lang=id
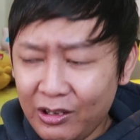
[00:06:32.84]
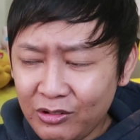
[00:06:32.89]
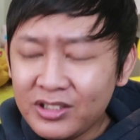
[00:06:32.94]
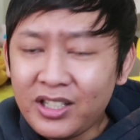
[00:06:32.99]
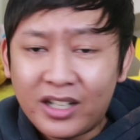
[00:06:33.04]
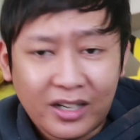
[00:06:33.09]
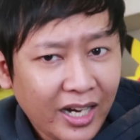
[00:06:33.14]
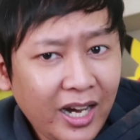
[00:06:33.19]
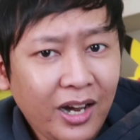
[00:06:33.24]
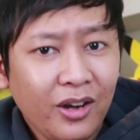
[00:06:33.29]
aku
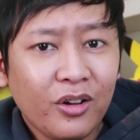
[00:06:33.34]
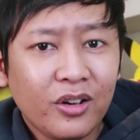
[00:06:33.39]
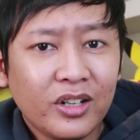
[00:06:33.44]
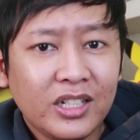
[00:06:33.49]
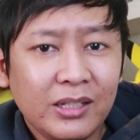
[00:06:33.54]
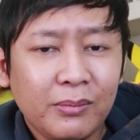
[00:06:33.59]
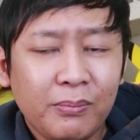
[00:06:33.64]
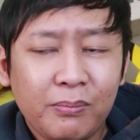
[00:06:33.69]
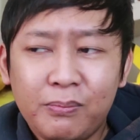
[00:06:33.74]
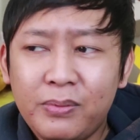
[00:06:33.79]
sering loh
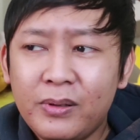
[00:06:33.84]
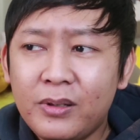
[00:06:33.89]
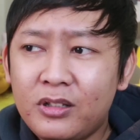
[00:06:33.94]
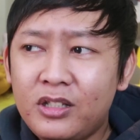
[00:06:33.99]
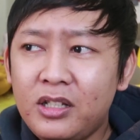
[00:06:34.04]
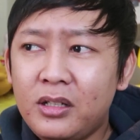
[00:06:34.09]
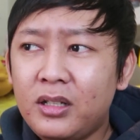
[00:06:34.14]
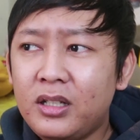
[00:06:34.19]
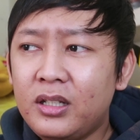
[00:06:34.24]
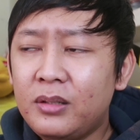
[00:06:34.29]

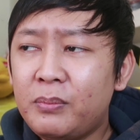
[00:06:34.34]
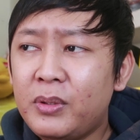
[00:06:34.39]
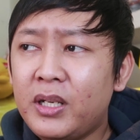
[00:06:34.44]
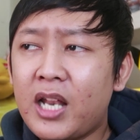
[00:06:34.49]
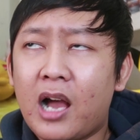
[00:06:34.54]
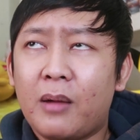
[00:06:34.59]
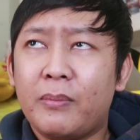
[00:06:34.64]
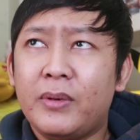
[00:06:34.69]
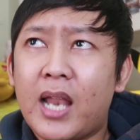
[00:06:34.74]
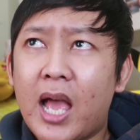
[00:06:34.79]

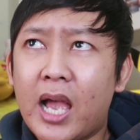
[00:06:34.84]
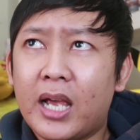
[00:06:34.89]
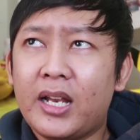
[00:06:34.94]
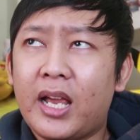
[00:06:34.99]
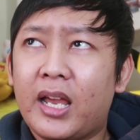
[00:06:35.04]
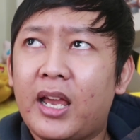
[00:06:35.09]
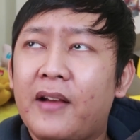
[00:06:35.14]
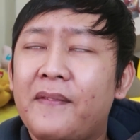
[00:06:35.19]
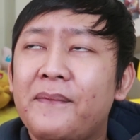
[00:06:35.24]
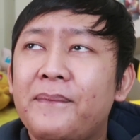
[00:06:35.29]
dibilang-bilang
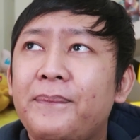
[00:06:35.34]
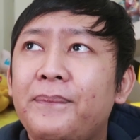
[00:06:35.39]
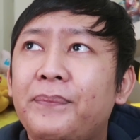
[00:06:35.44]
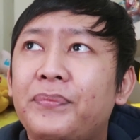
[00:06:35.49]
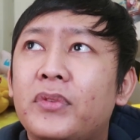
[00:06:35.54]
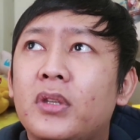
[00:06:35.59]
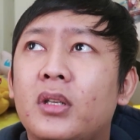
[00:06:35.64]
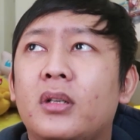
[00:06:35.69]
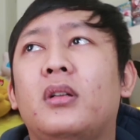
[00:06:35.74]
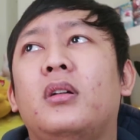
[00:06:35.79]
kayak
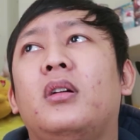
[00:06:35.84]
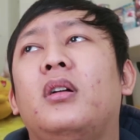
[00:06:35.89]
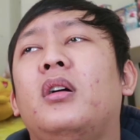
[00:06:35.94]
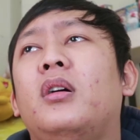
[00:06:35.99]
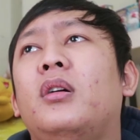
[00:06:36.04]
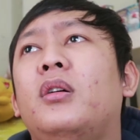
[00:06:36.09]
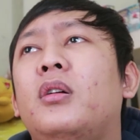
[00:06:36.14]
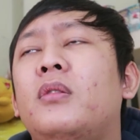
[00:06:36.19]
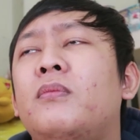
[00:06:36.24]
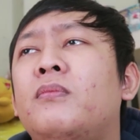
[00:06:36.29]

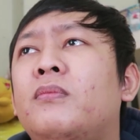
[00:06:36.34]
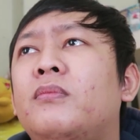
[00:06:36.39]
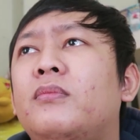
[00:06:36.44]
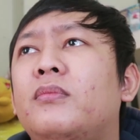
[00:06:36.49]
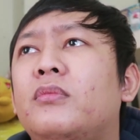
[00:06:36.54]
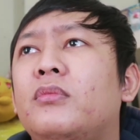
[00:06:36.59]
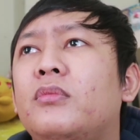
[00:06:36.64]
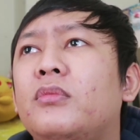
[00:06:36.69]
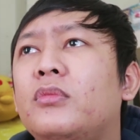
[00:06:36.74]
um,